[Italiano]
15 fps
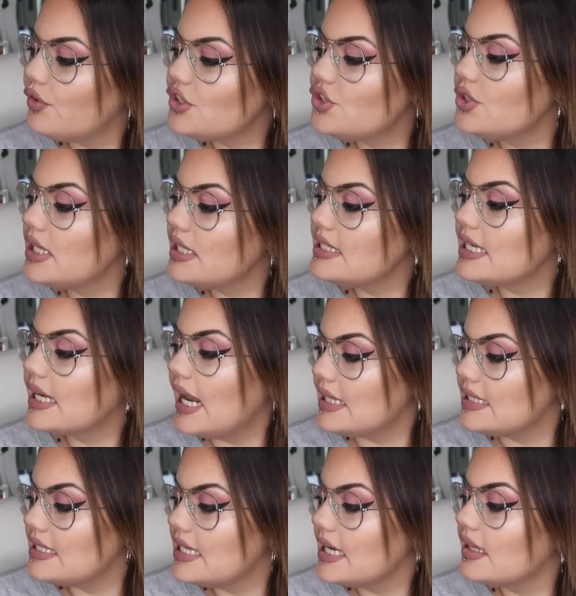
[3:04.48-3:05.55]
faccio danza
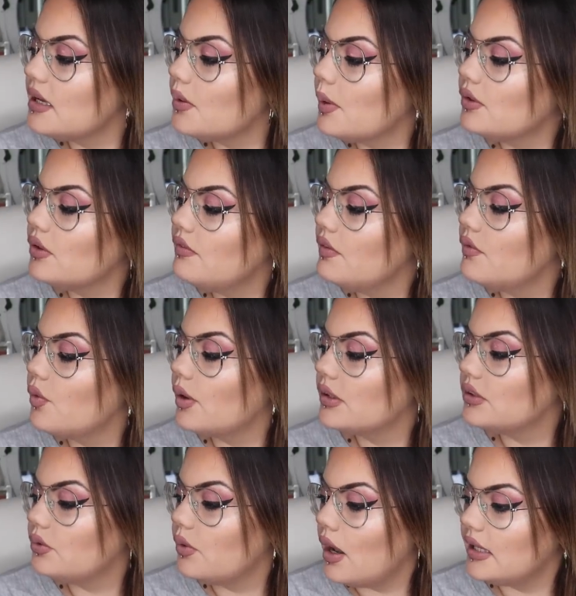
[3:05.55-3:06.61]
classica da quando avevo
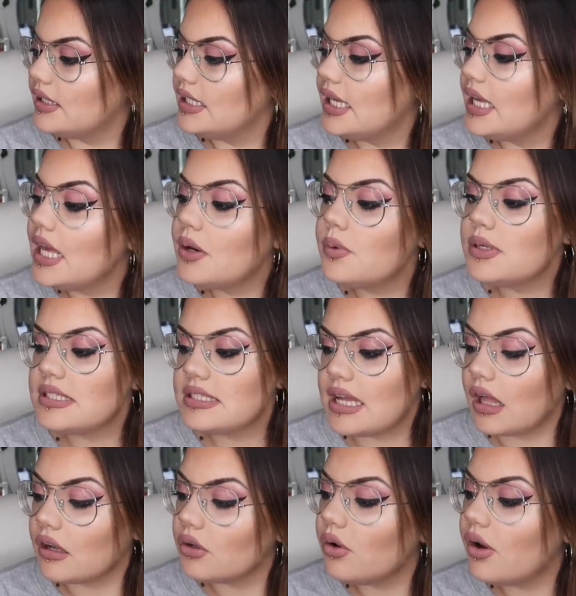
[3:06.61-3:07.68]
4 anni e
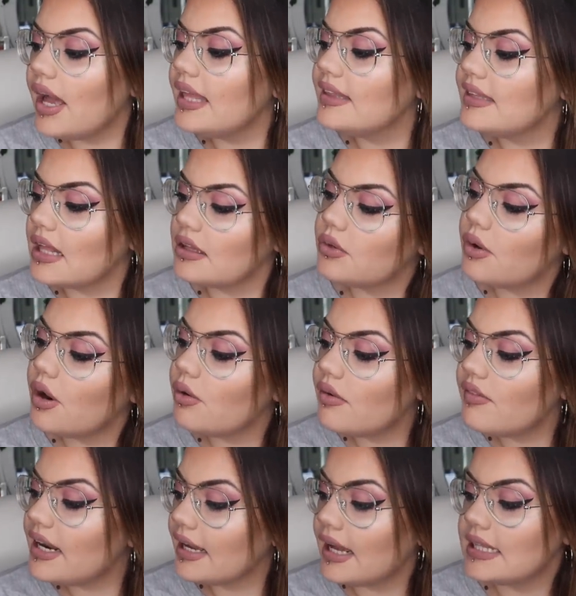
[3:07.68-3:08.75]
quest'anno è entrata una
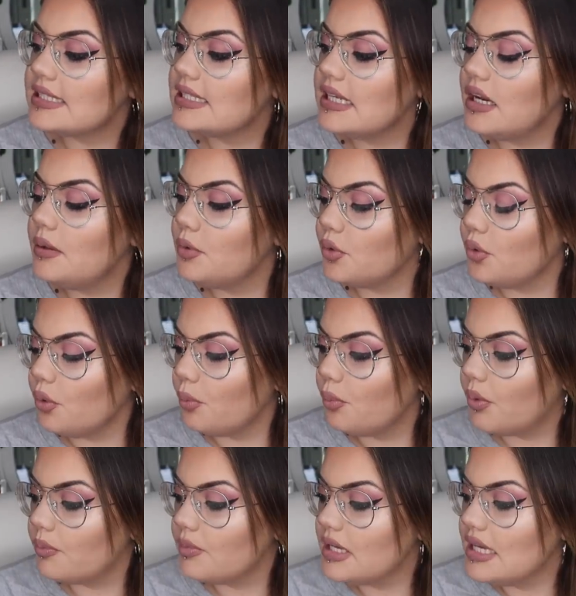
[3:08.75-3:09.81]
nuova ragazza nel mio
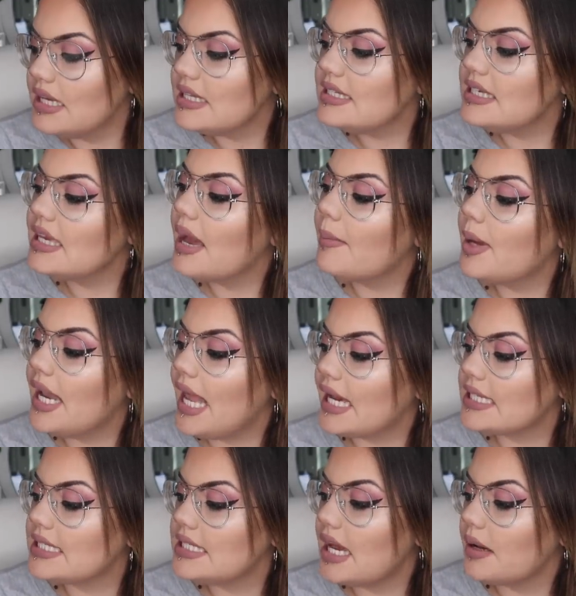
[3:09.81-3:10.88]
gruppo. Si chiama
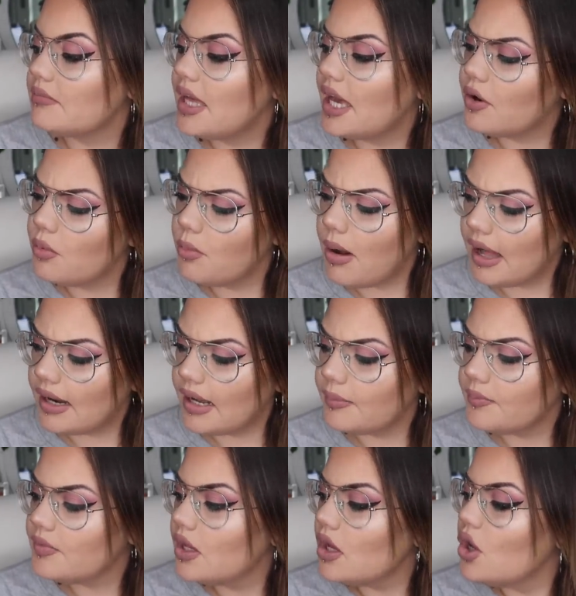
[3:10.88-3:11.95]
Alexia, è
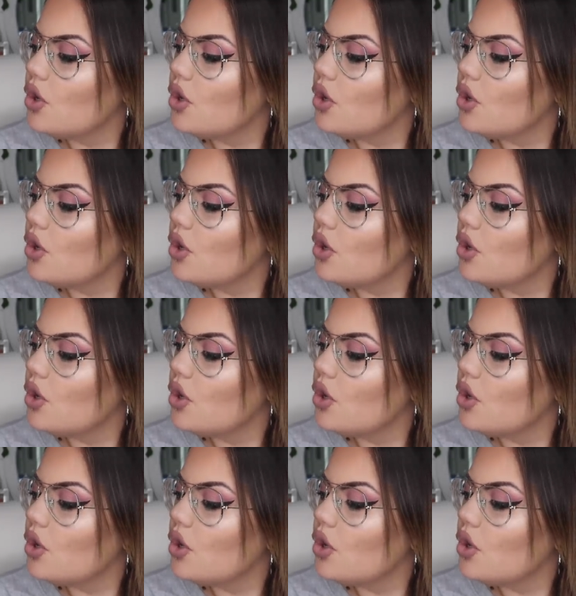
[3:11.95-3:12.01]
cubana.